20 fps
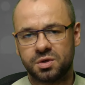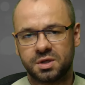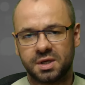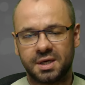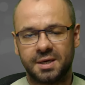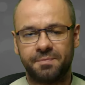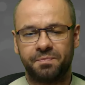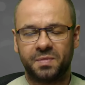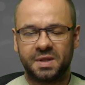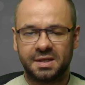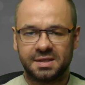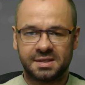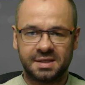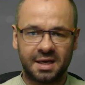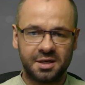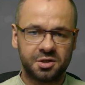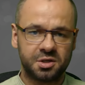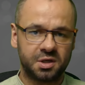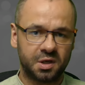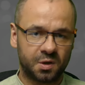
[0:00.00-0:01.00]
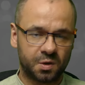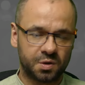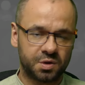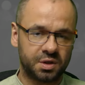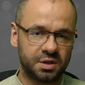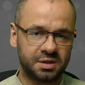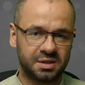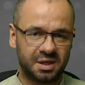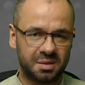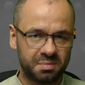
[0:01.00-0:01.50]
że znacznie
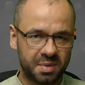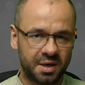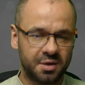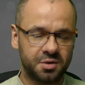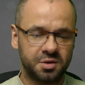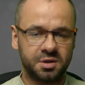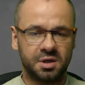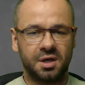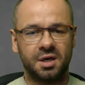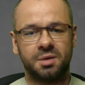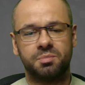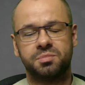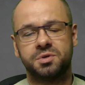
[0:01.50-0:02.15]
korzystniej będzie